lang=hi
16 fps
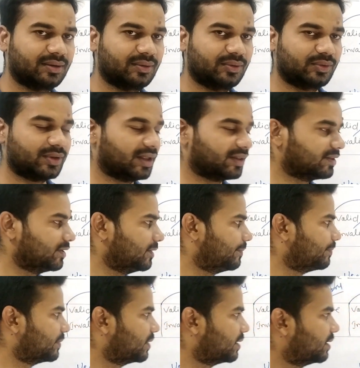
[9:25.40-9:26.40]
हो जाती है
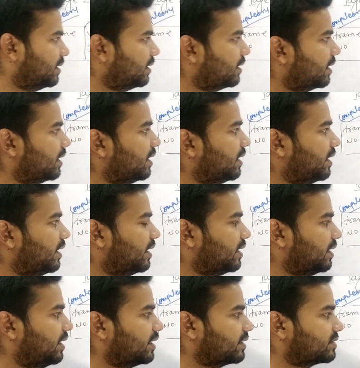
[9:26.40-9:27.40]
ठीक है
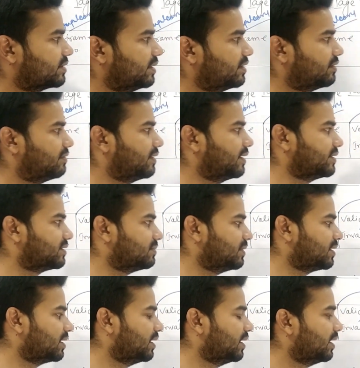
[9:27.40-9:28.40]
नेक्स्ट है रेफरेंस
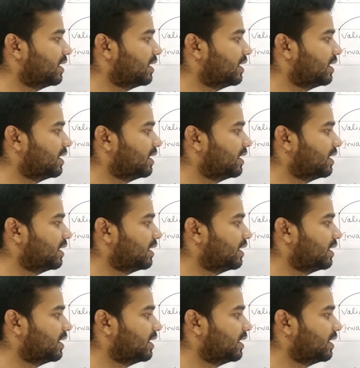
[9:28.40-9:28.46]
बिट